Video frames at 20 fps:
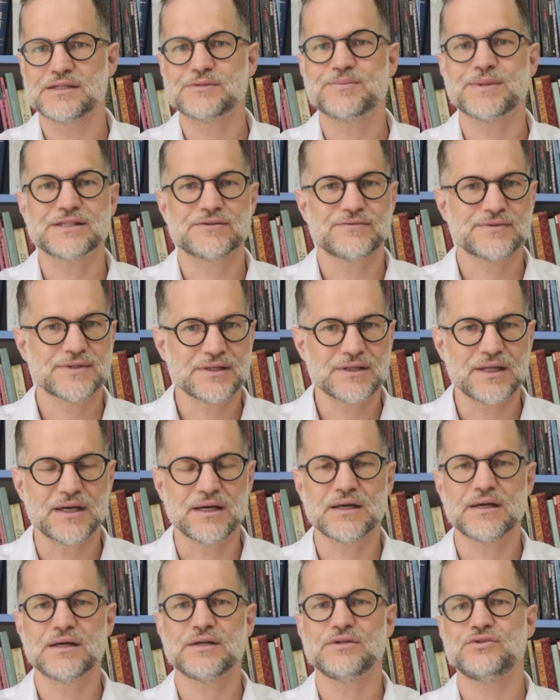
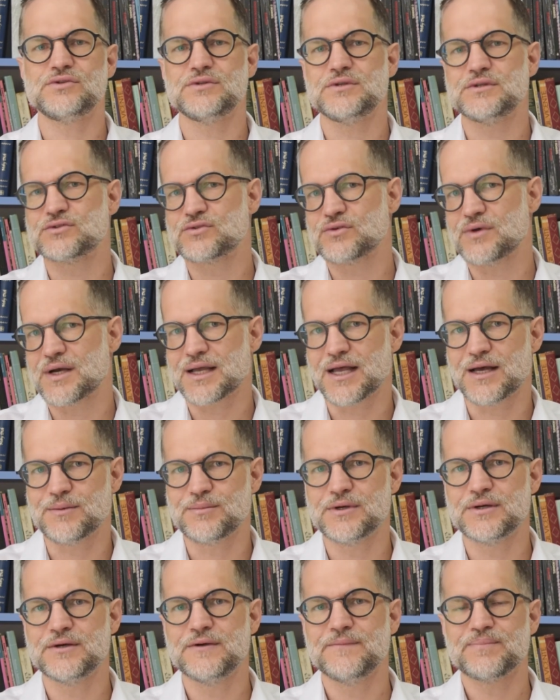especificidade, isso
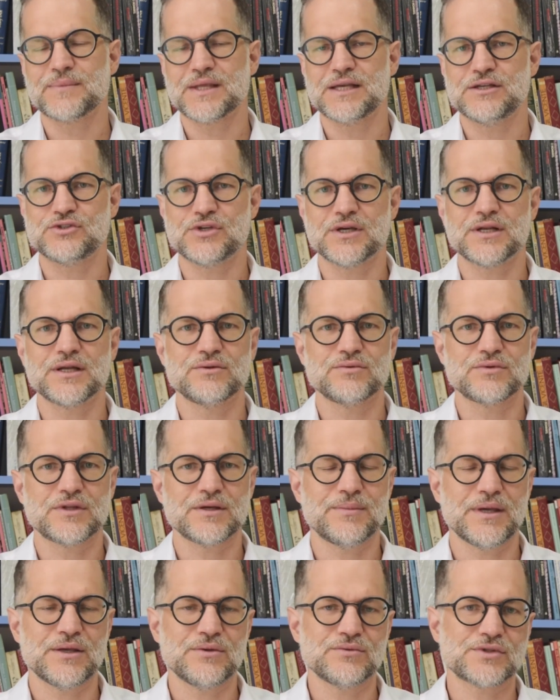acaba gerando
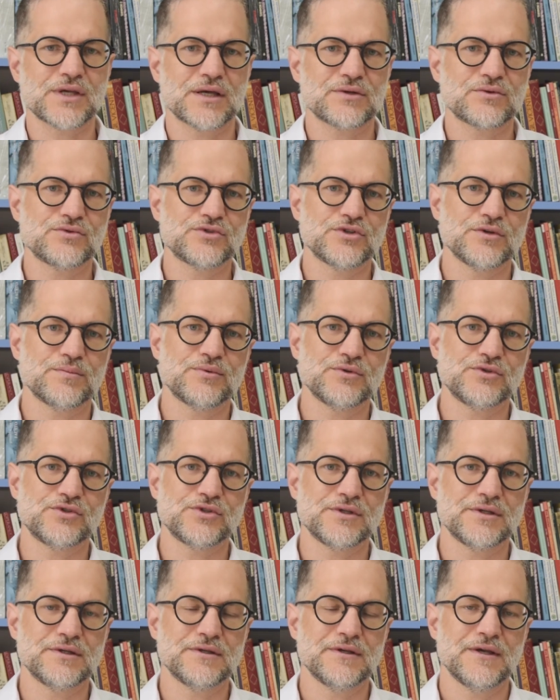também um certo tipo
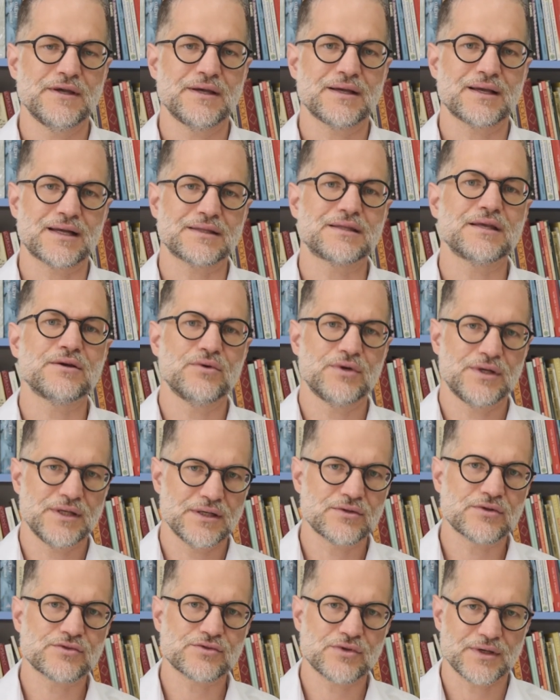de
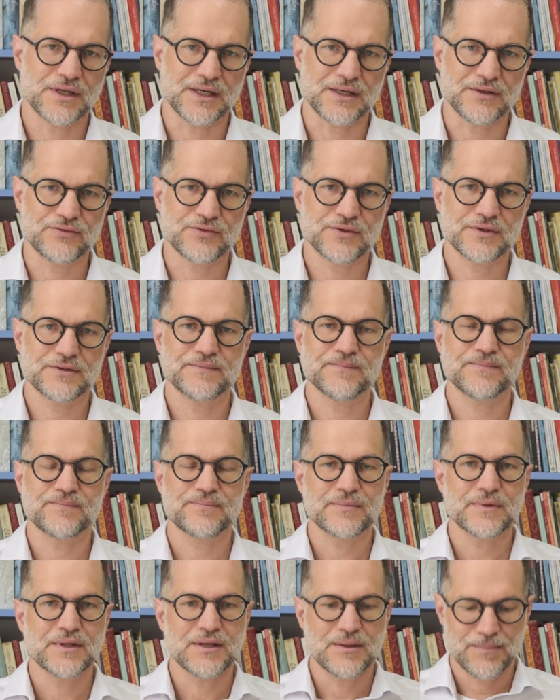categoria nosográfica.
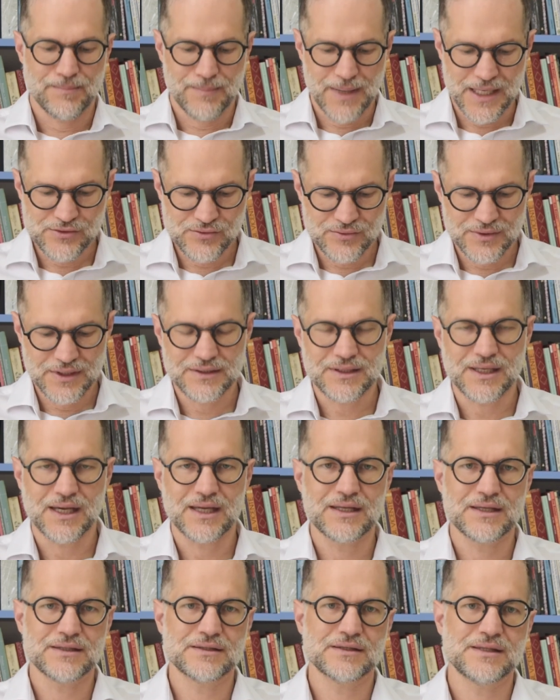Mais um
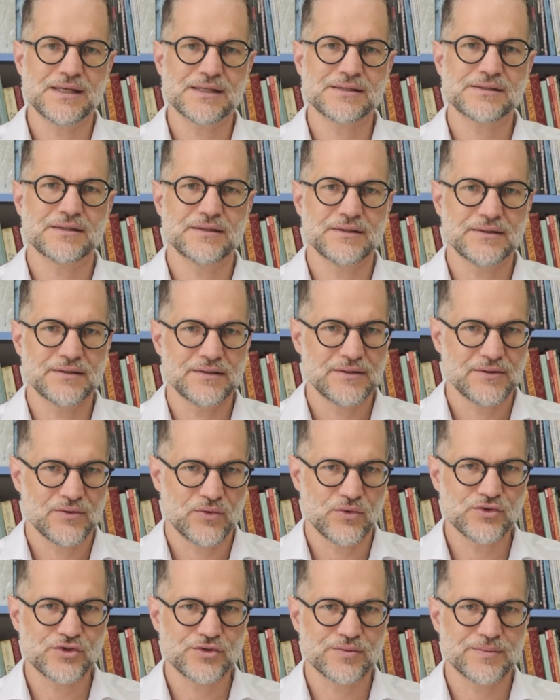detalhe ainda nessa
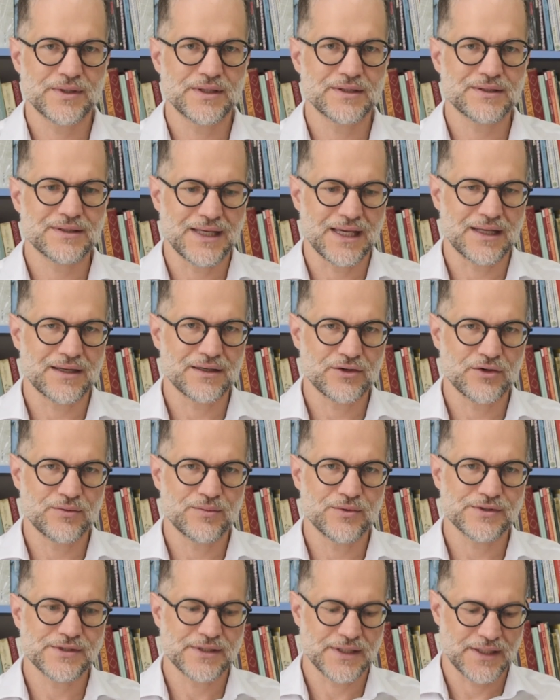última tela que eu
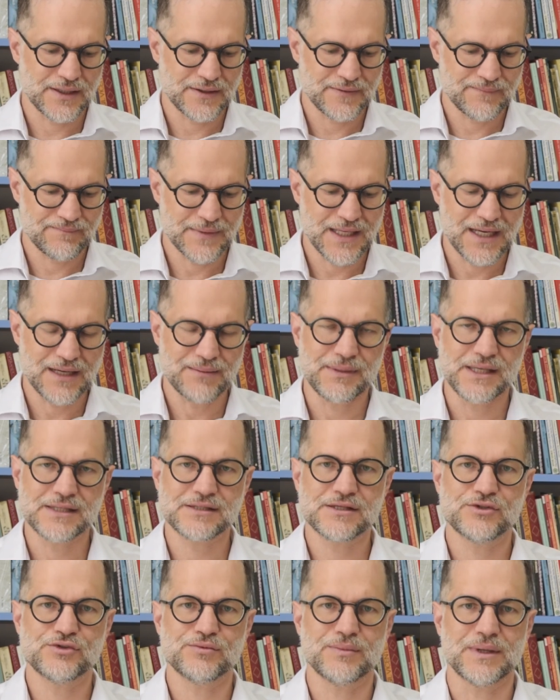mostrei da mesa de